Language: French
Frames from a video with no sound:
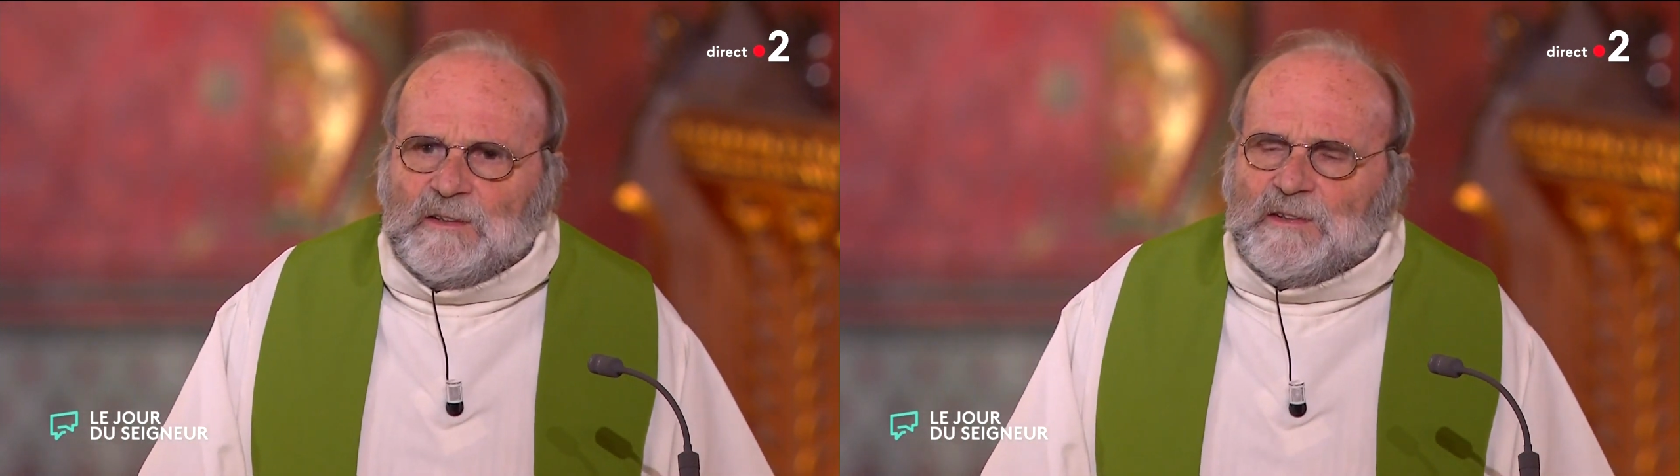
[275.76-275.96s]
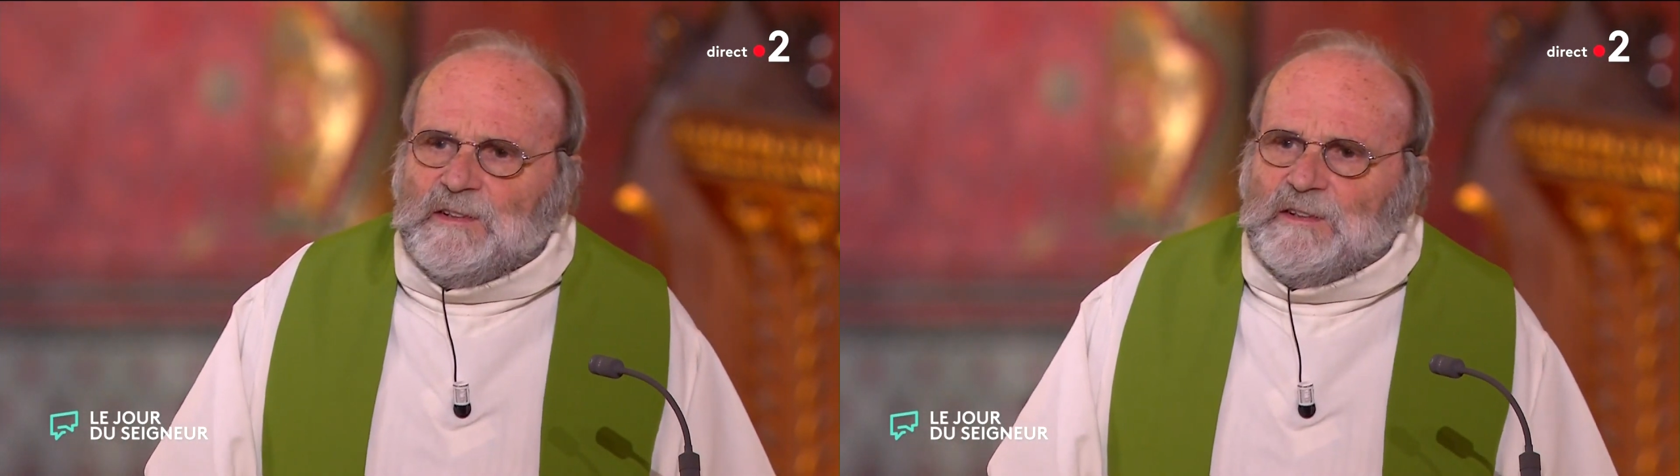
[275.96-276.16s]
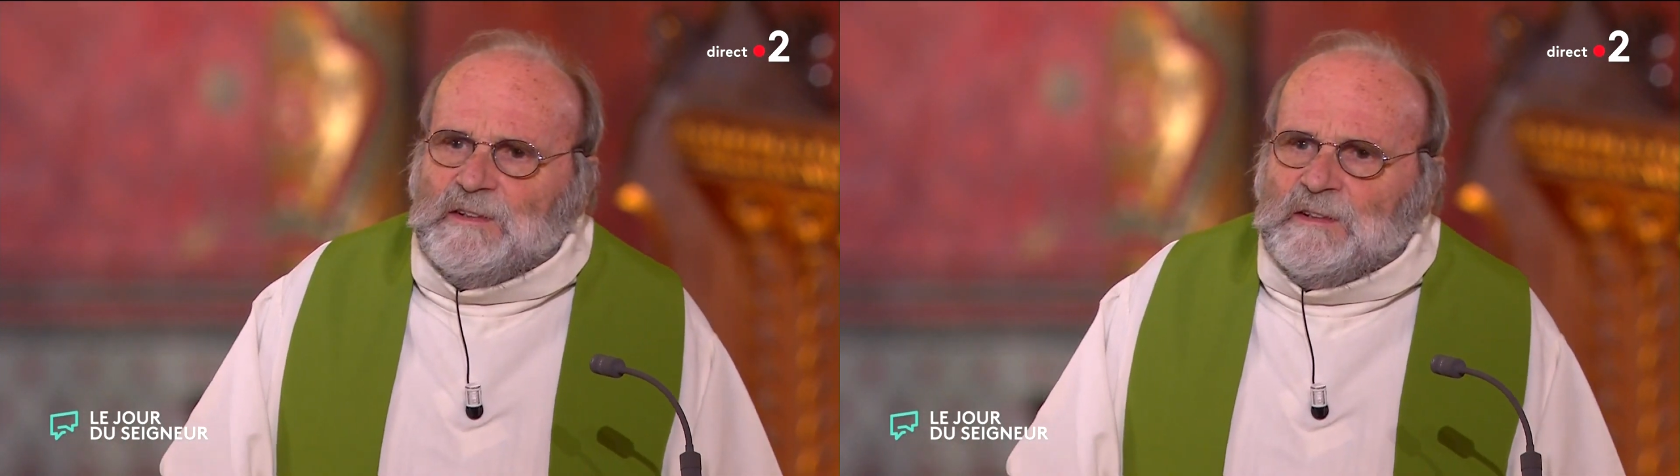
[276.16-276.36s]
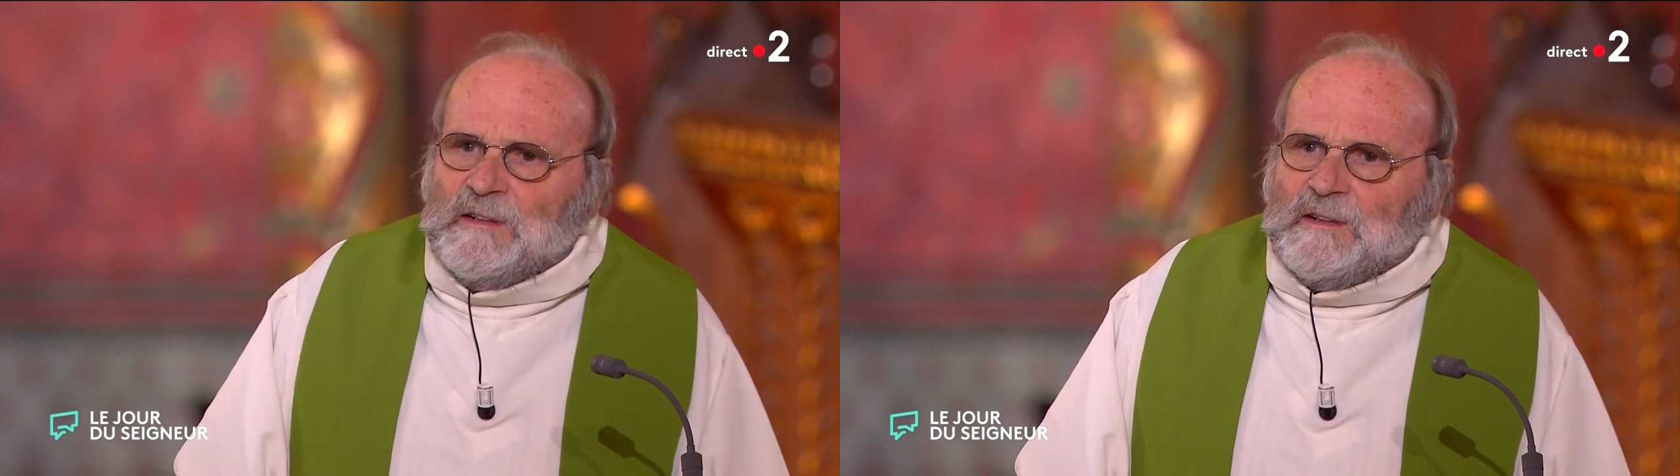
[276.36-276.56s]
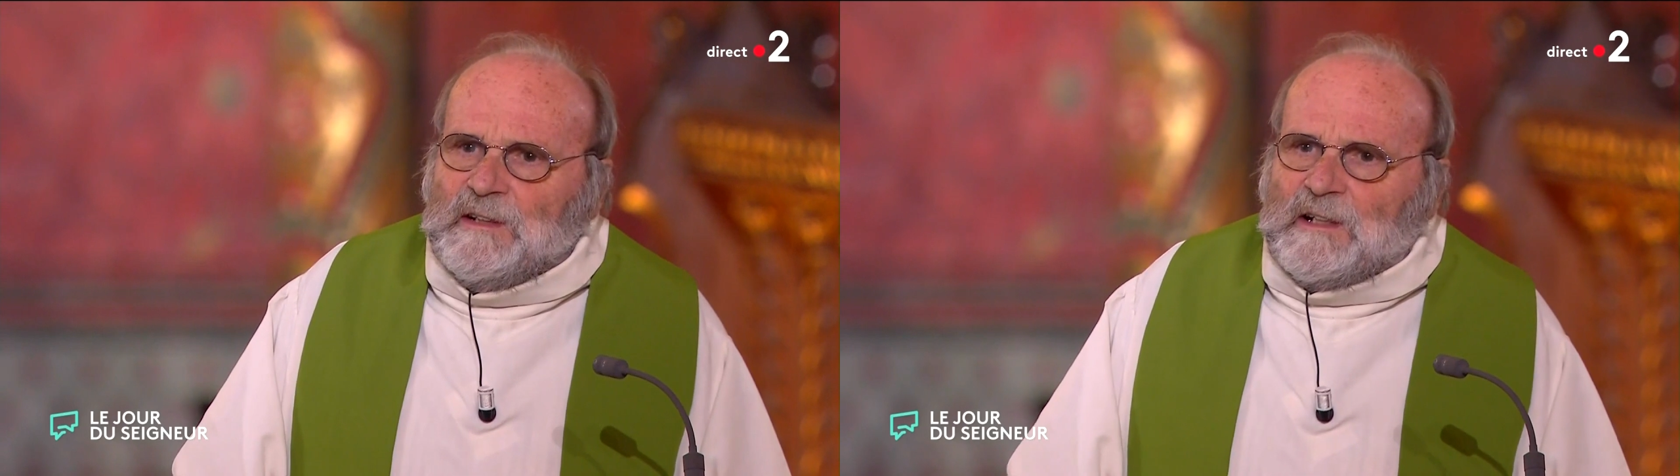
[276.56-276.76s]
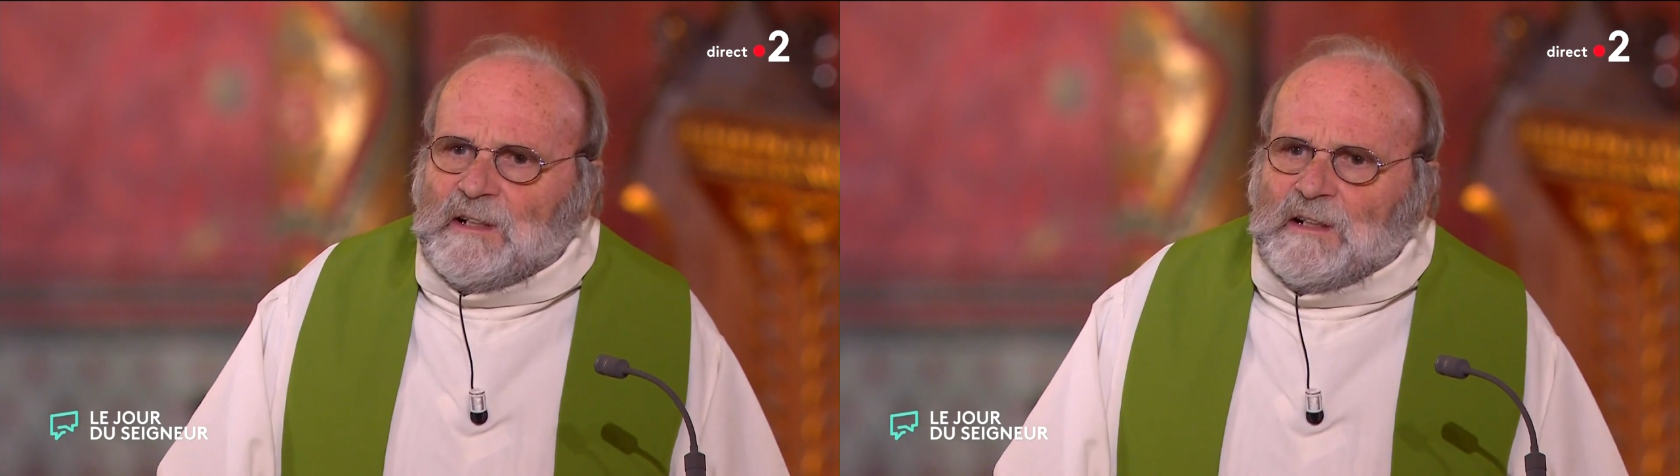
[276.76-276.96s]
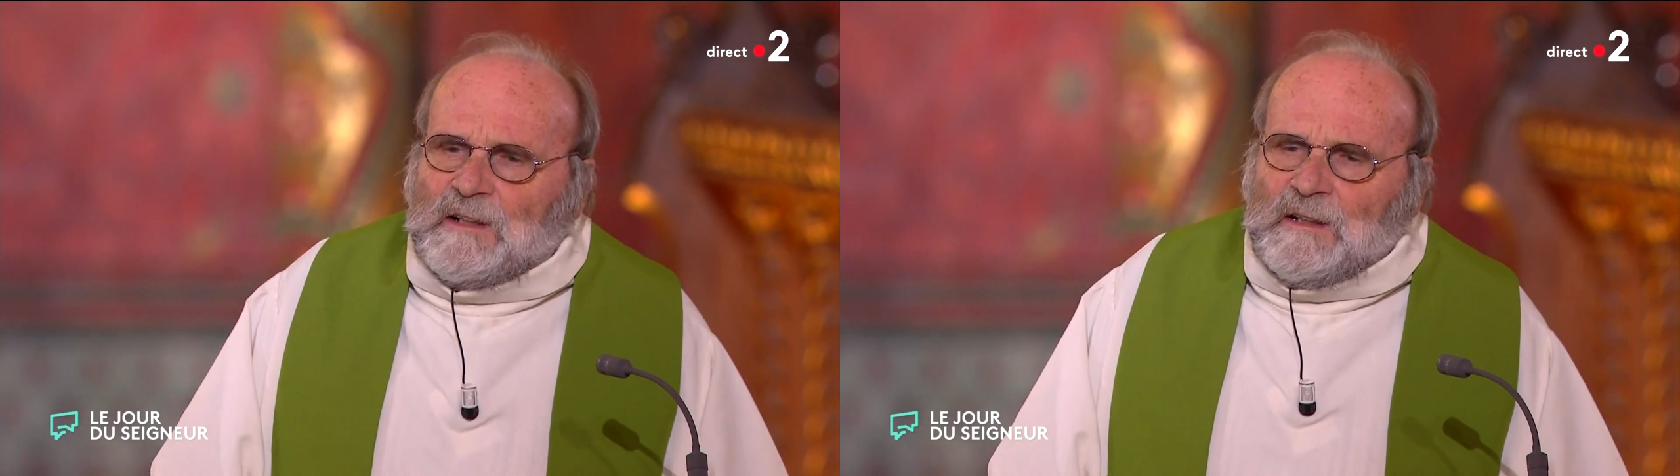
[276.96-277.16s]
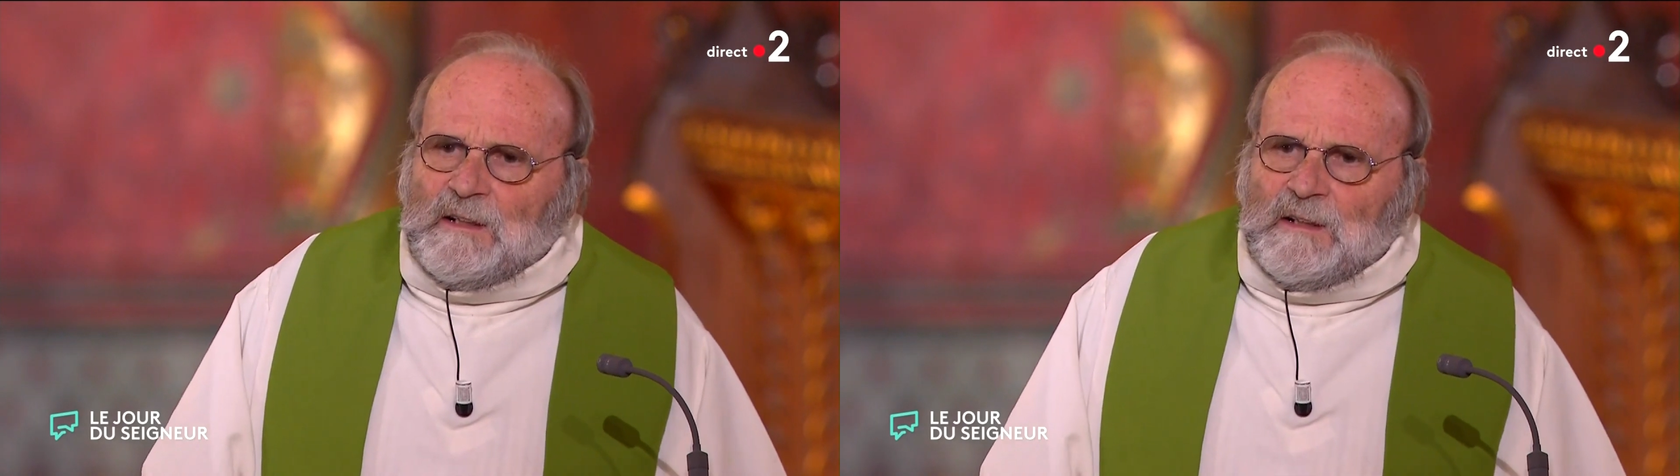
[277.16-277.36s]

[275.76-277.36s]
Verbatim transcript: si des clercs,